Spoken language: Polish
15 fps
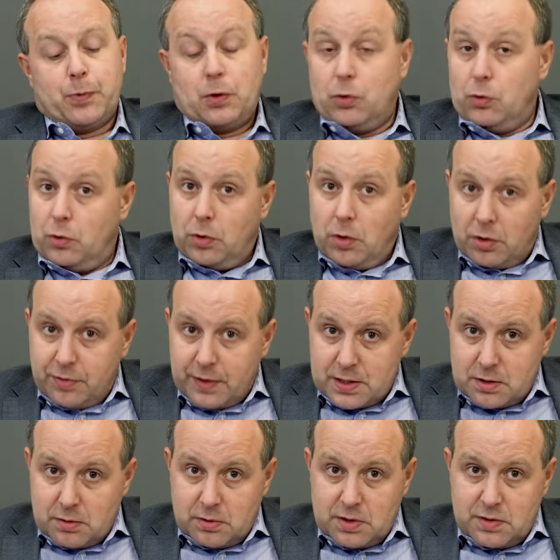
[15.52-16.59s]
Drugą
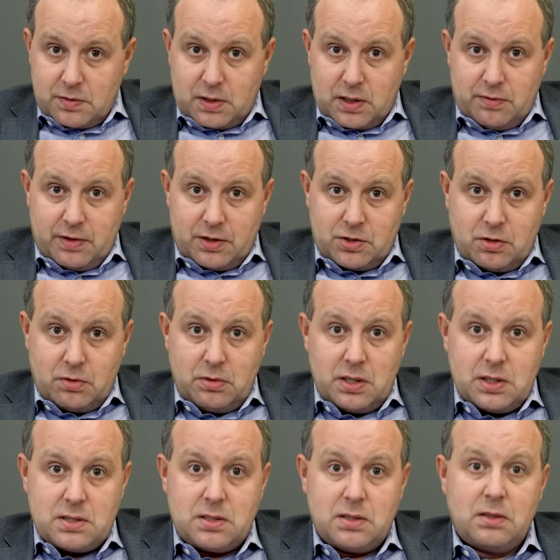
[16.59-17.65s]
kwestią niezwykle ważną
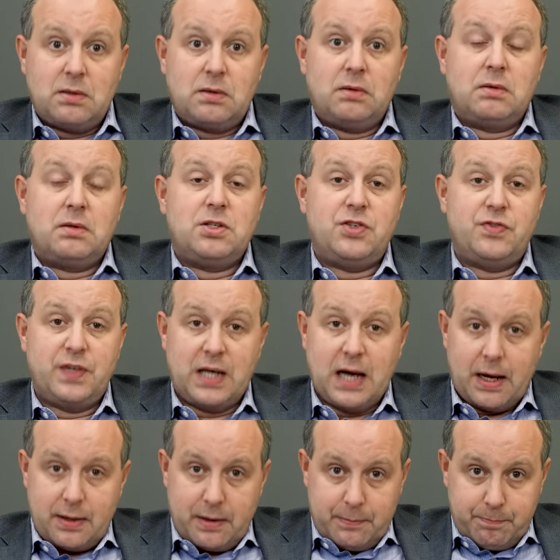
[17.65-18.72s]
jest
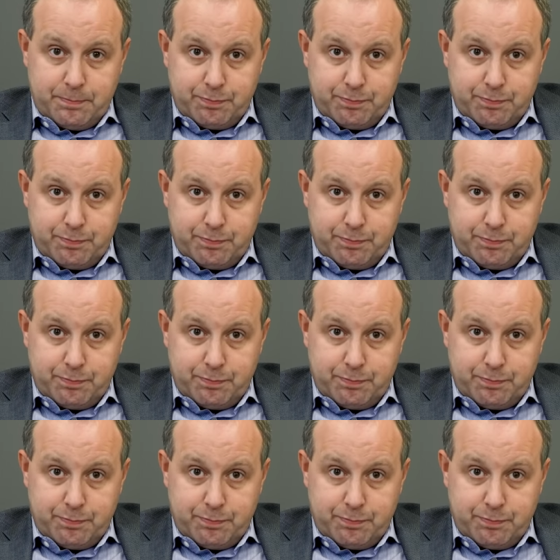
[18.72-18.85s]
dźwiganie.